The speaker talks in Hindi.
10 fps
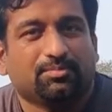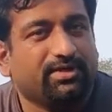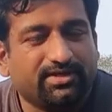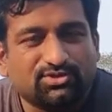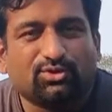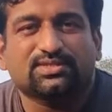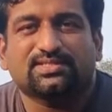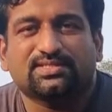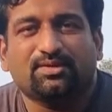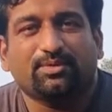बट इट इज़ नॉट
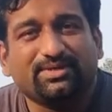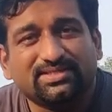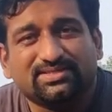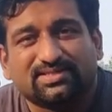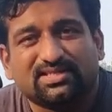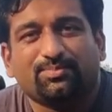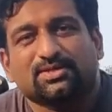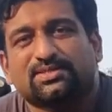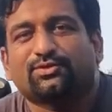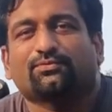सिक्सटी एम एम इट इज़ सिक्सटी
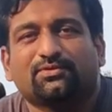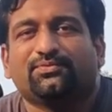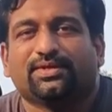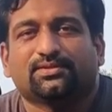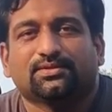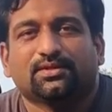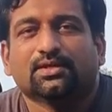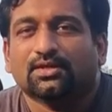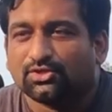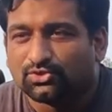परसेंट ऑफ द बिड
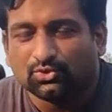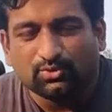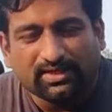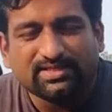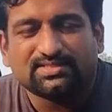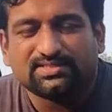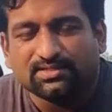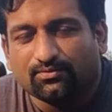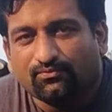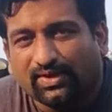सो दैट इज़
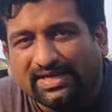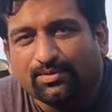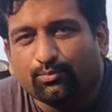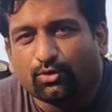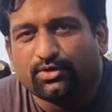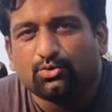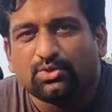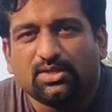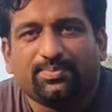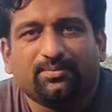वेरी इंपॉर्टेंट टू
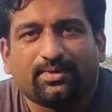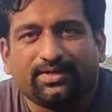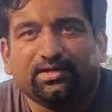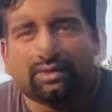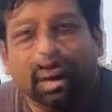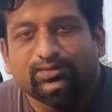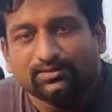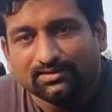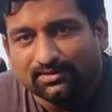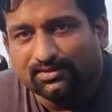कीप इन माइंड
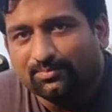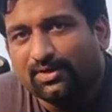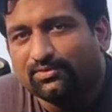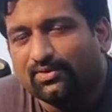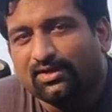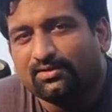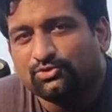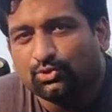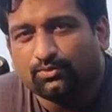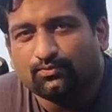देन द थर्ड पार्ट
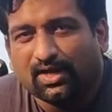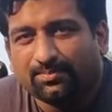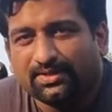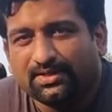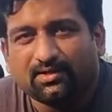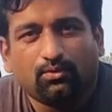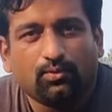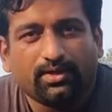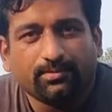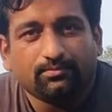जो वहाँ पे लिखा
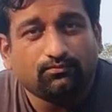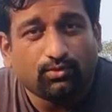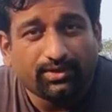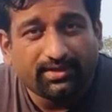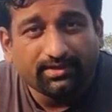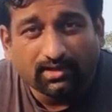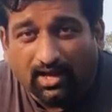हुआ है वो है